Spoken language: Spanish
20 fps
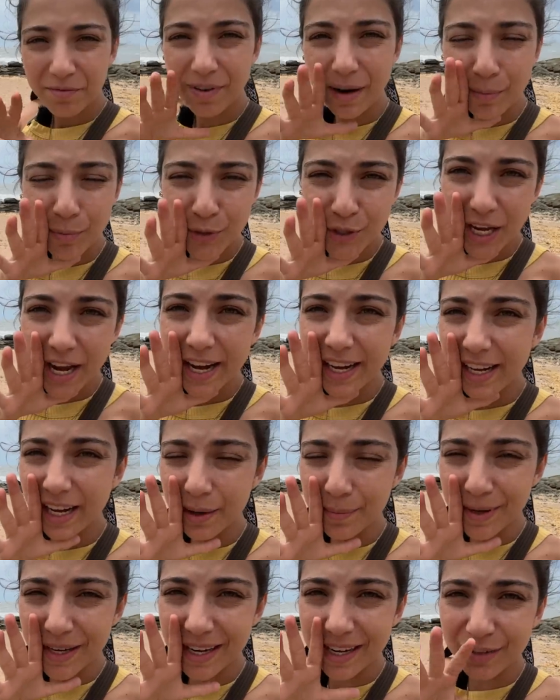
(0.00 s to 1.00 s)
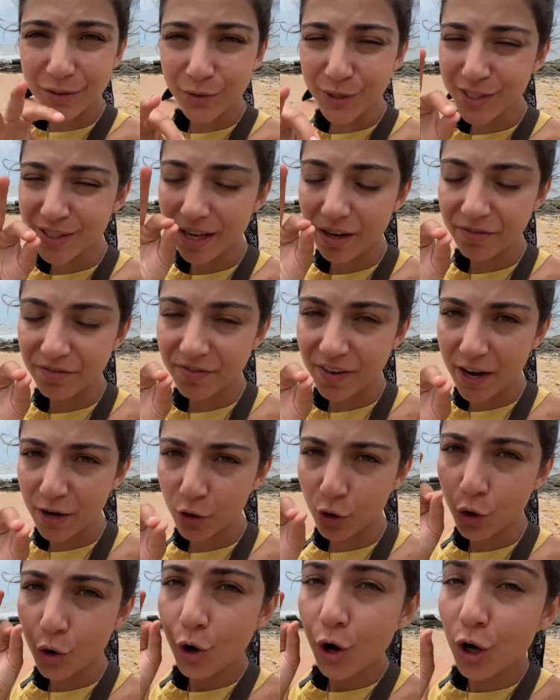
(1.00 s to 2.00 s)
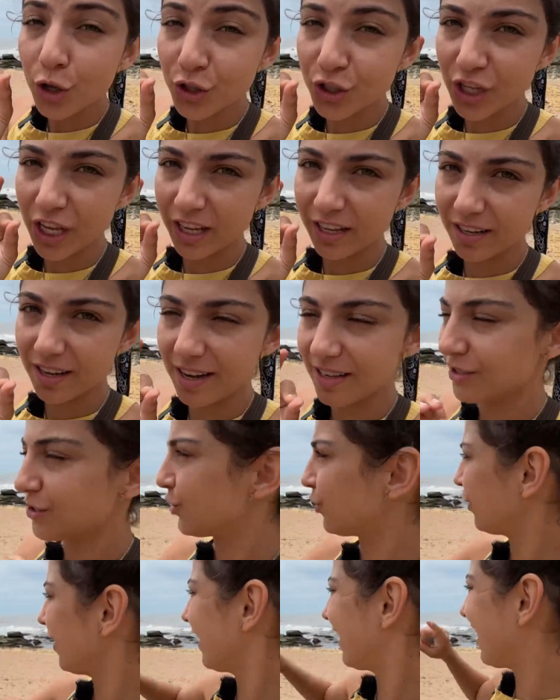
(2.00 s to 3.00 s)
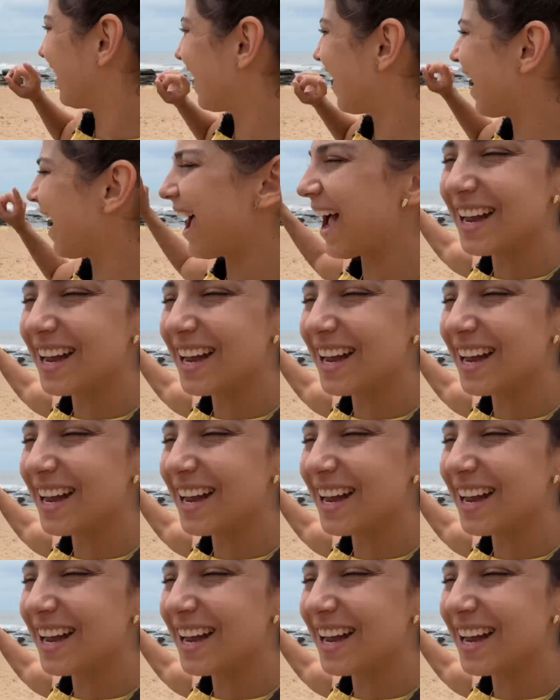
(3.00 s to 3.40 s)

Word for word: Vamos a ir caminando hasta el faro José Ignacio que queda